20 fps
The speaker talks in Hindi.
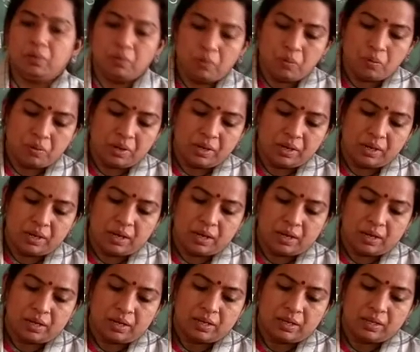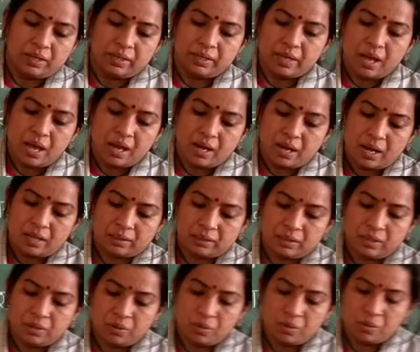और कोकिला क्या
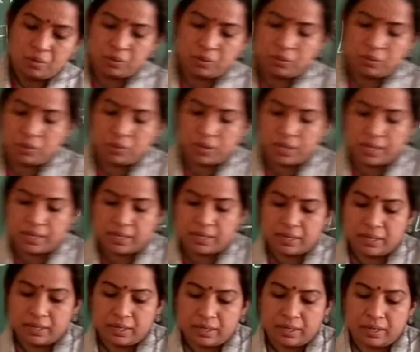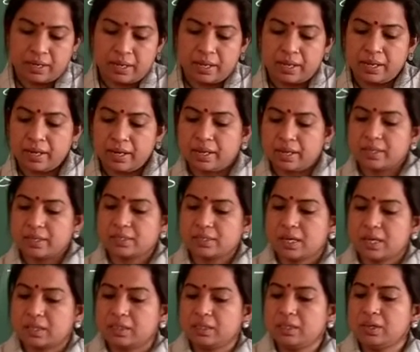गाती हो क्यों रह रह रह
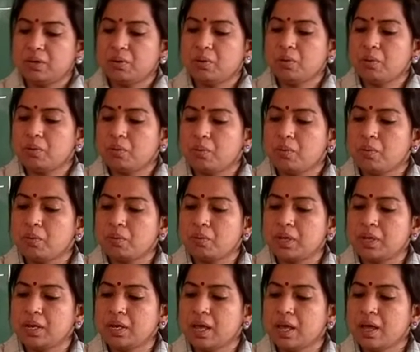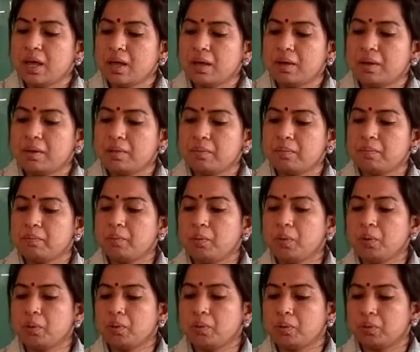जाती हो कोकिला
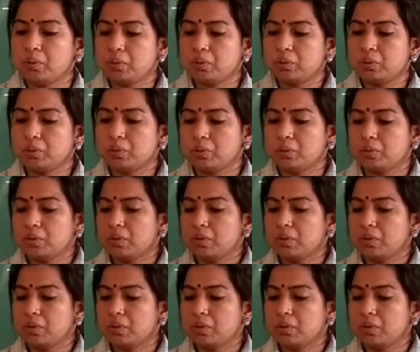बोलो तो